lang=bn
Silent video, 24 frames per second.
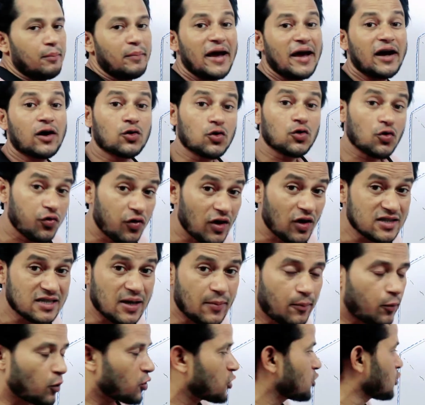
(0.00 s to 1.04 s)

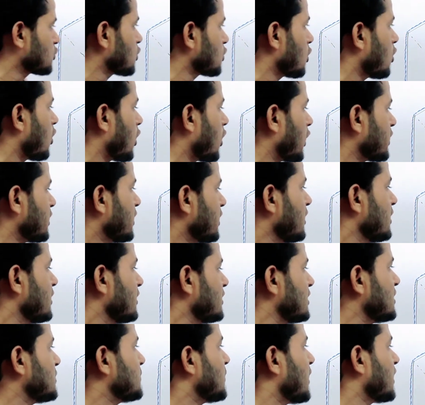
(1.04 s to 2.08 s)
ম্যাক্রোফাজে পরিণত হয়
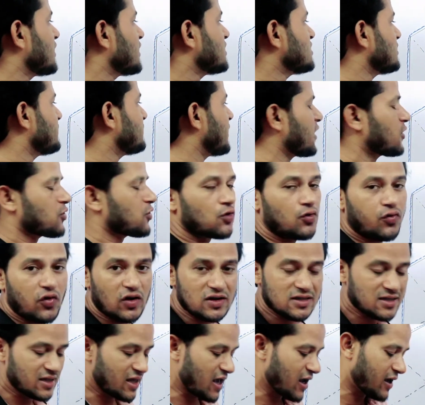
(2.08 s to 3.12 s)
লিভারে যে
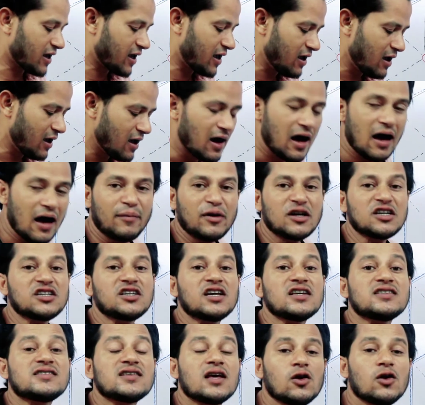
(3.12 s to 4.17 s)
ম্যাক্রোফাজ থাকে আমরা
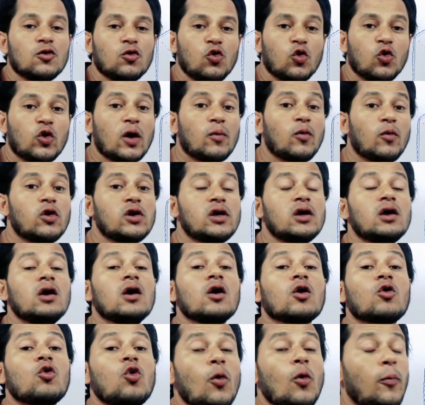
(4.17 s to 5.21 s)
সেই সেলগুলোকে বলি
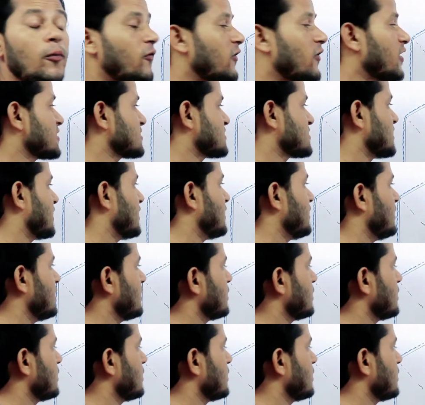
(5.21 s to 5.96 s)
কুপফার সেল